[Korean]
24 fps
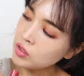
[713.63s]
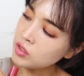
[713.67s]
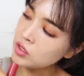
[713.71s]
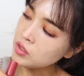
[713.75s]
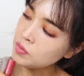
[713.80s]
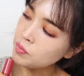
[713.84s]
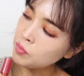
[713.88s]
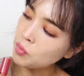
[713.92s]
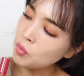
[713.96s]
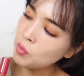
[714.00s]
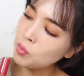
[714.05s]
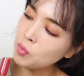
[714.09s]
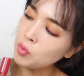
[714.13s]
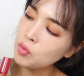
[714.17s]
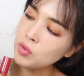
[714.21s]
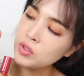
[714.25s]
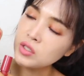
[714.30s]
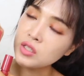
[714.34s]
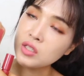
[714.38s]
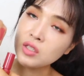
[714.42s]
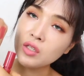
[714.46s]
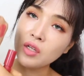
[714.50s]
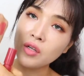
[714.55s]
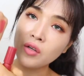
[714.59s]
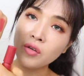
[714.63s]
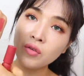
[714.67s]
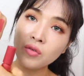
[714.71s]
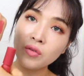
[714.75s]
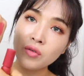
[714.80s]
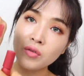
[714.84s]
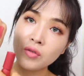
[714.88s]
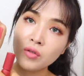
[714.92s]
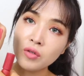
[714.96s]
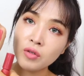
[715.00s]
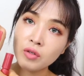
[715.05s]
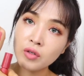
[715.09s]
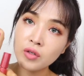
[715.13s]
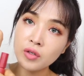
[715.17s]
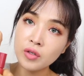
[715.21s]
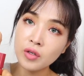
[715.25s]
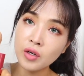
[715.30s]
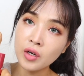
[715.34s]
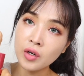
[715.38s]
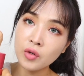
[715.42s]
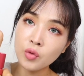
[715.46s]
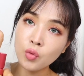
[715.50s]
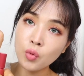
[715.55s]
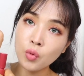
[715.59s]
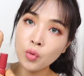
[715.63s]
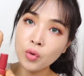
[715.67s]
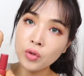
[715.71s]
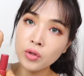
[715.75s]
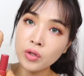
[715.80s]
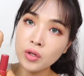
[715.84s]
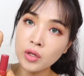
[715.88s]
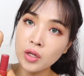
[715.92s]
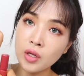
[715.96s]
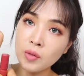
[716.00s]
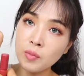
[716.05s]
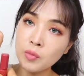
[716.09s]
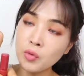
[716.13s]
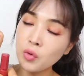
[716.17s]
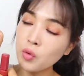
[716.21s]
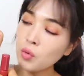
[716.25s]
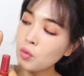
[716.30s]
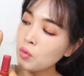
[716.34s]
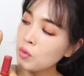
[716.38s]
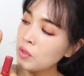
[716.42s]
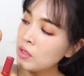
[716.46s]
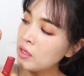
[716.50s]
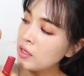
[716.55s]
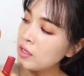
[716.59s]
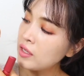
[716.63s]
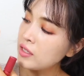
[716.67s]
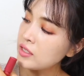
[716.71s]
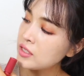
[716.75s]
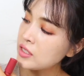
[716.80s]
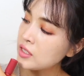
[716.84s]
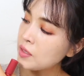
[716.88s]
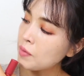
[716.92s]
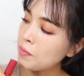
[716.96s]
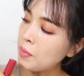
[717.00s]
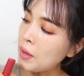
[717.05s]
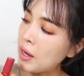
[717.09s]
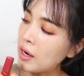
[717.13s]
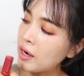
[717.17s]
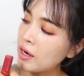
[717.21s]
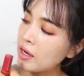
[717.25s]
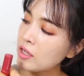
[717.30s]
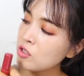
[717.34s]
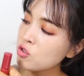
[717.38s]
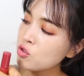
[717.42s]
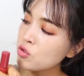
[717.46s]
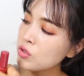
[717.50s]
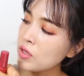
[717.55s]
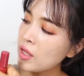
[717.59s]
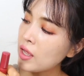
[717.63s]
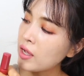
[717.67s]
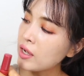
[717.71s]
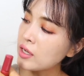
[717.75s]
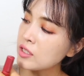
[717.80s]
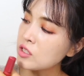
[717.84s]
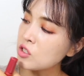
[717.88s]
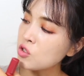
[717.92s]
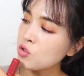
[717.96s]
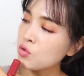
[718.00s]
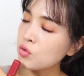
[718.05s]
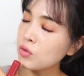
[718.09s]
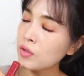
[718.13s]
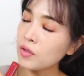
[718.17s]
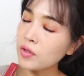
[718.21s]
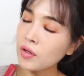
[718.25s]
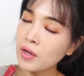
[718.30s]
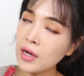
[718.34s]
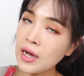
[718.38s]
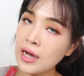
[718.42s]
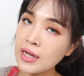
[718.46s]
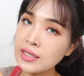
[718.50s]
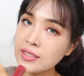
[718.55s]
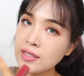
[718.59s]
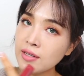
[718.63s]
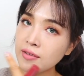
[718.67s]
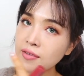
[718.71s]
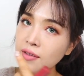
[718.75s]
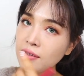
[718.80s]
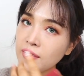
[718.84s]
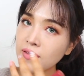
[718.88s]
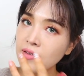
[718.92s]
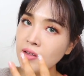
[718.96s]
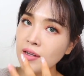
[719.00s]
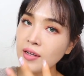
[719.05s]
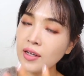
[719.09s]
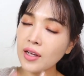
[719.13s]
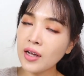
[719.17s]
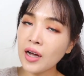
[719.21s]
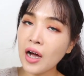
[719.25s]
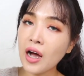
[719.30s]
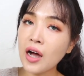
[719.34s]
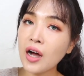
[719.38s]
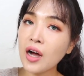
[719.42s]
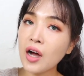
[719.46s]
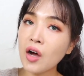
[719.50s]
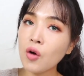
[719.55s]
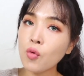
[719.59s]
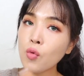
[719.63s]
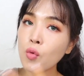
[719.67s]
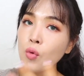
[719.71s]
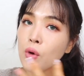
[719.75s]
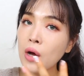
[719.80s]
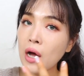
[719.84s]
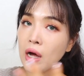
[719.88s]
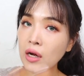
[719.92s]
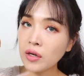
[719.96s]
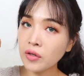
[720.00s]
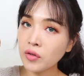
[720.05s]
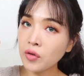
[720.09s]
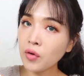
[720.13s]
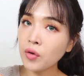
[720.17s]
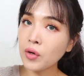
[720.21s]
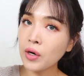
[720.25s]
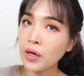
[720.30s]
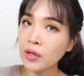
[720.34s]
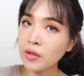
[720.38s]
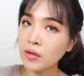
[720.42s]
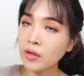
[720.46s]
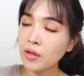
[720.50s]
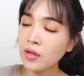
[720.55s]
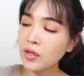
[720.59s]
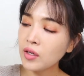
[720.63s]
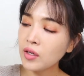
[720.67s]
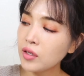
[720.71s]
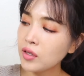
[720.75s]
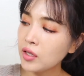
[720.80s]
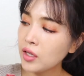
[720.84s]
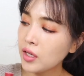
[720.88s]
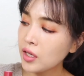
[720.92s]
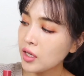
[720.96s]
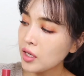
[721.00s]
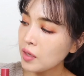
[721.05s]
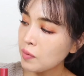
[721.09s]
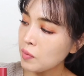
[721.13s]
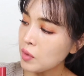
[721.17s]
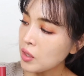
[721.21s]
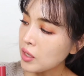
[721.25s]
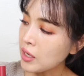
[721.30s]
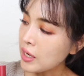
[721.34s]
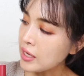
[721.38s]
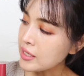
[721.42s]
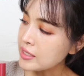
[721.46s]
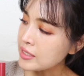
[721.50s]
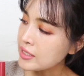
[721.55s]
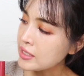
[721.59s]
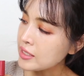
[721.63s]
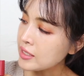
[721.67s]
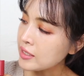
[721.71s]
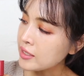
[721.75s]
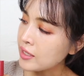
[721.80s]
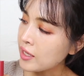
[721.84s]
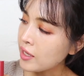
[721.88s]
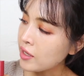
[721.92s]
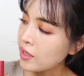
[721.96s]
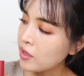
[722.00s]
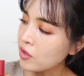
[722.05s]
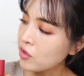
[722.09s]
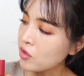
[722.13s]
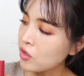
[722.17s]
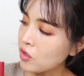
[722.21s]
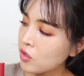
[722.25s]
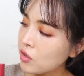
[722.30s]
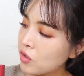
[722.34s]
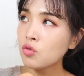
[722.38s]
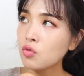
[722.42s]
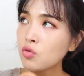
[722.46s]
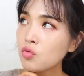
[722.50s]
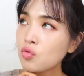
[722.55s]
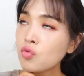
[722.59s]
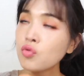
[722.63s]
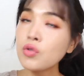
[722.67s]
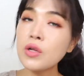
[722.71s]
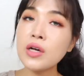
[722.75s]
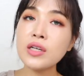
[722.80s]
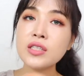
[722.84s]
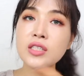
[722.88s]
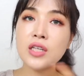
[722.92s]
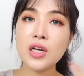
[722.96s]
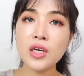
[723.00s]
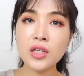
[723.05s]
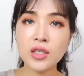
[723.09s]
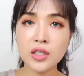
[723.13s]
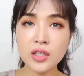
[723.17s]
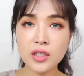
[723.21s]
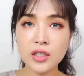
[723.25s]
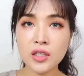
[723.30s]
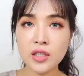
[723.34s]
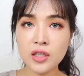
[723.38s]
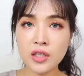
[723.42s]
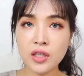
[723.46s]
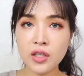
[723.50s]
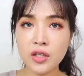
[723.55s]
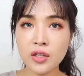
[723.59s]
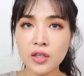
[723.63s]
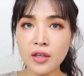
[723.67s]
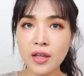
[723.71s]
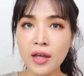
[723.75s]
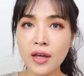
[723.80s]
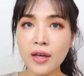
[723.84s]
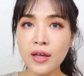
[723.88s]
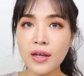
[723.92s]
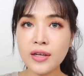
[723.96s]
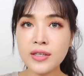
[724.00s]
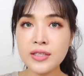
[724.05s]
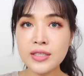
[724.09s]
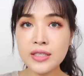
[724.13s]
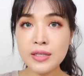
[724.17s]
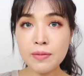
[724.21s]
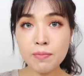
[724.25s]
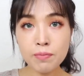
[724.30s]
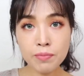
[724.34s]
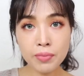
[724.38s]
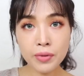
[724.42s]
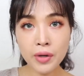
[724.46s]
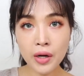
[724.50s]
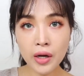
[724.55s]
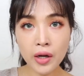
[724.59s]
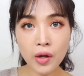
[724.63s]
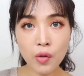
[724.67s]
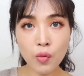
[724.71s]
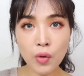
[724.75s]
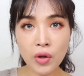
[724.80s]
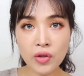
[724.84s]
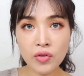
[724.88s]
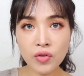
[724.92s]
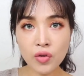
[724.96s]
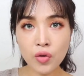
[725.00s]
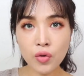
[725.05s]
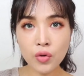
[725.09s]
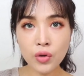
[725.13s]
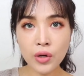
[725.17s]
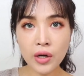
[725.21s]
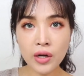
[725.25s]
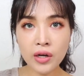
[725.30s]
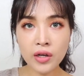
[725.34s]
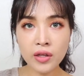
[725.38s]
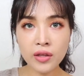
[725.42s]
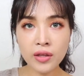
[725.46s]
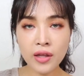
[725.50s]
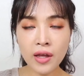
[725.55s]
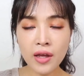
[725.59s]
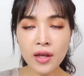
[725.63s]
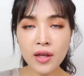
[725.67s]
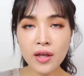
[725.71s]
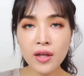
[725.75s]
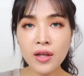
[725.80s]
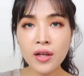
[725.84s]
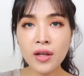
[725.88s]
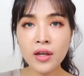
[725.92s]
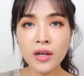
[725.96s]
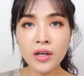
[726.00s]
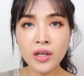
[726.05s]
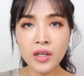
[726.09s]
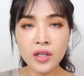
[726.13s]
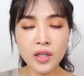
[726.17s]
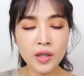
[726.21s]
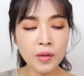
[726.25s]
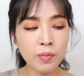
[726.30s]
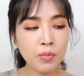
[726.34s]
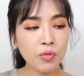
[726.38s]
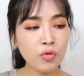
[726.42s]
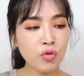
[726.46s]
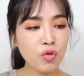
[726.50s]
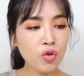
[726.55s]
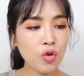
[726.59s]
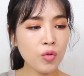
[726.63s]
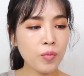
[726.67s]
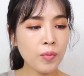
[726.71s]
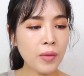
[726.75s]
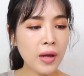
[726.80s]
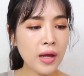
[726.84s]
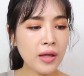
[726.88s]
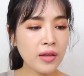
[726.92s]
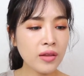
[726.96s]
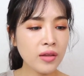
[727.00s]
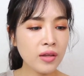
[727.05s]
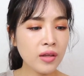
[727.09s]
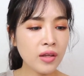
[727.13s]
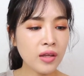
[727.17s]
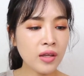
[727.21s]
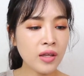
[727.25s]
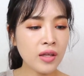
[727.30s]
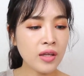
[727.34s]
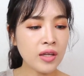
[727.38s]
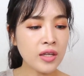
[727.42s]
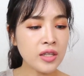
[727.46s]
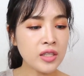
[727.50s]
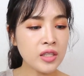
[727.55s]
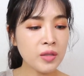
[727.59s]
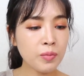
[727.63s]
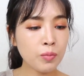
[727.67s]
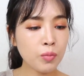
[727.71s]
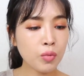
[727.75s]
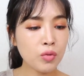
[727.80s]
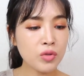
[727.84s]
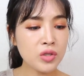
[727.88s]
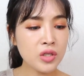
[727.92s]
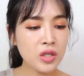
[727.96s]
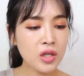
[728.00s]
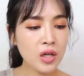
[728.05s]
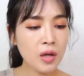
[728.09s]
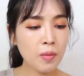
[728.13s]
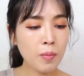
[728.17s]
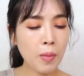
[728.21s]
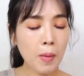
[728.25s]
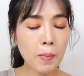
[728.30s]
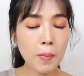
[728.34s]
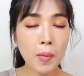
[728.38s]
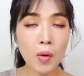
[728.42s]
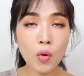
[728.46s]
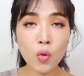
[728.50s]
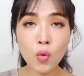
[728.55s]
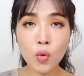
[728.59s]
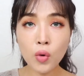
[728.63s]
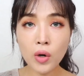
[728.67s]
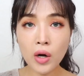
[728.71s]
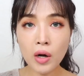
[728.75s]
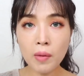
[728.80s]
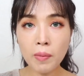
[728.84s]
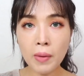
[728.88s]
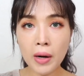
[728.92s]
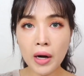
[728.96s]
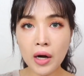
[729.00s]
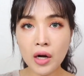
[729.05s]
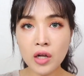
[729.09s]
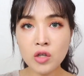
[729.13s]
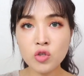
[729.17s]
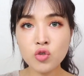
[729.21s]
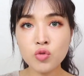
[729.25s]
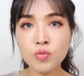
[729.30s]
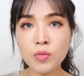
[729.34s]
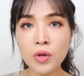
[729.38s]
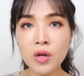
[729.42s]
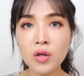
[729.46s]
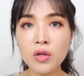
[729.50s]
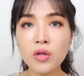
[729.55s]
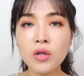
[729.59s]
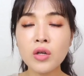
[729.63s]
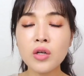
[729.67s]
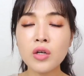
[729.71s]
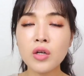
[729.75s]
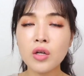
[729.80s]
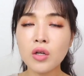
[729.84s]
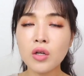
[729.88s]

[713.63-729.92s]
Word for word: 20호 보이시나요? 그러 이런 느낌으로 지금 발라준 네 가지 중에서 가장 색상이 강하고 강렬한 느낌을 가지는데요. 눈 화장은 되게 심플하게 완성을 하는데 입술만 이 20호 칠리페퍼 코랄 발라주면